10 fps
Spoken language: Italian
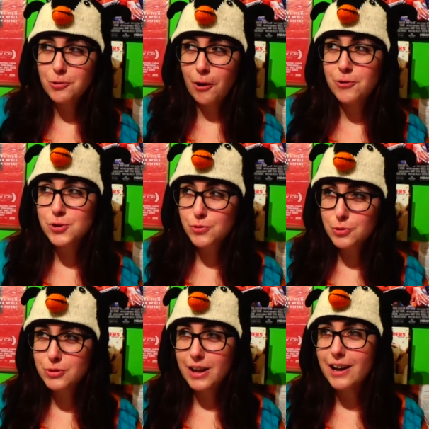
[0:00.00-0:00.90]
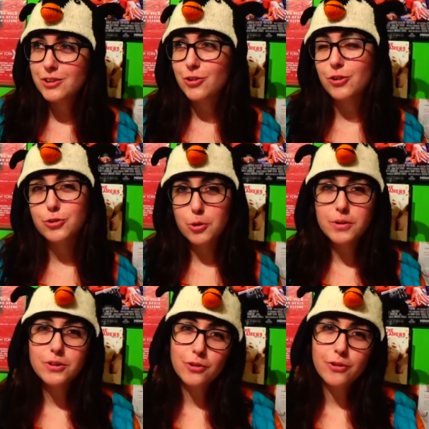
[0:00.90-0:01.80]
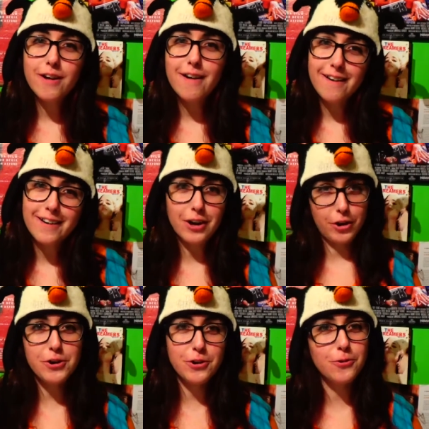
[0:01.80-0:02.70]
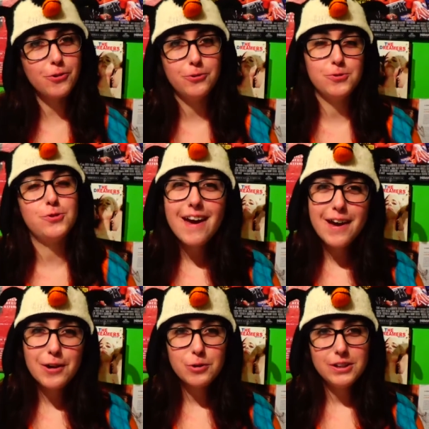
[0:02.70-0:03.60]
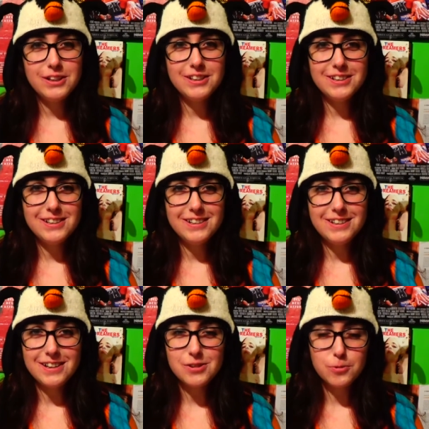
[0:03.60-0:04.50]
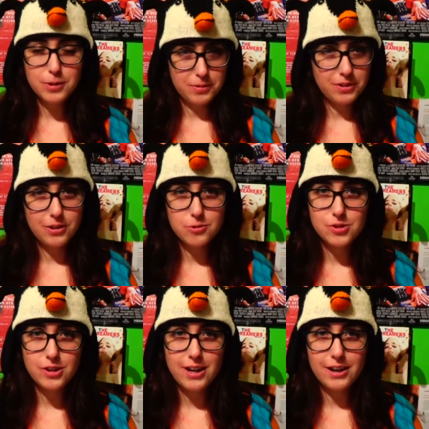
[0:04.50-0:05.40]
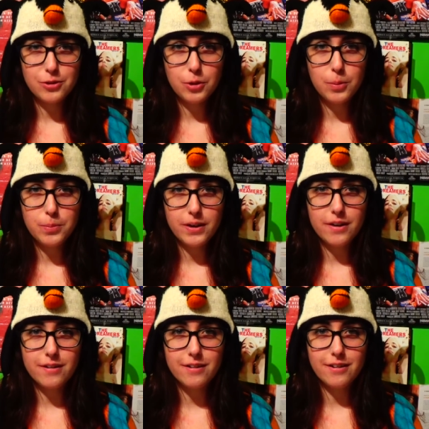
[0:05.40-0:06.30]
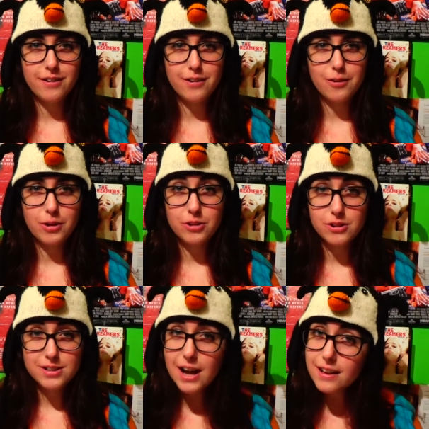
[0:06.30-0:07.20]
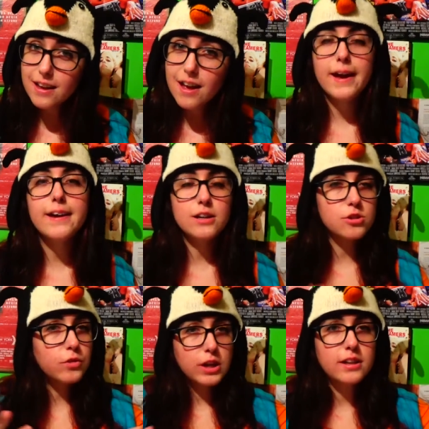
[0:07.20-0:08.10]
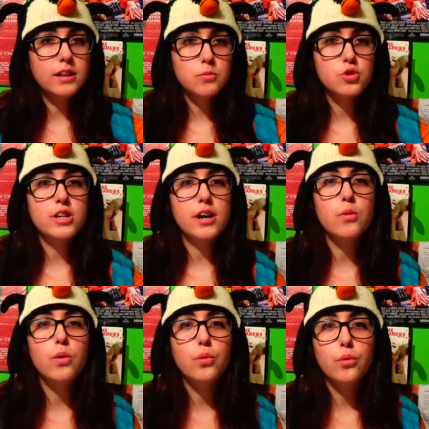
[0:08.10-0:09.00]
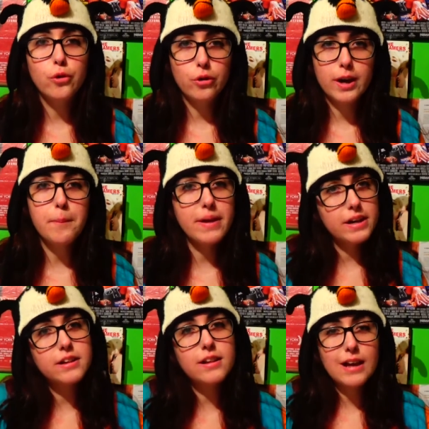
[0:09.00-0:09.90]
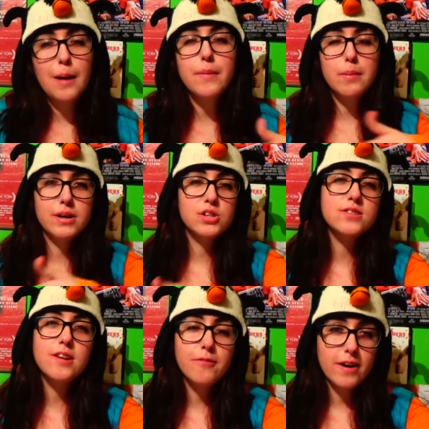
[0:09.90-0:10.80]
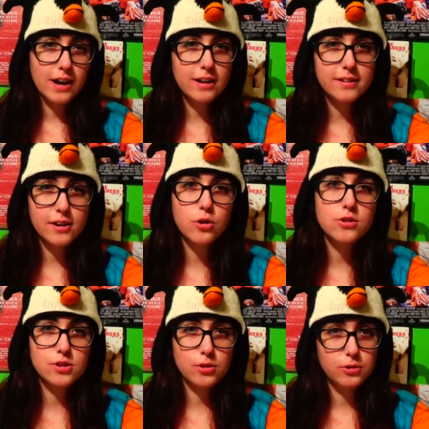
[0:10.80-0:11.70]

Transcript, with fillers: in cui hanno sfruttato il tormentone carini e cucolosi e quindi assolutamente consigliato per uh, quattro risate e in caso vogliate dimostrare a qualcuno che Benedict Cumberbatch sa fare altre cose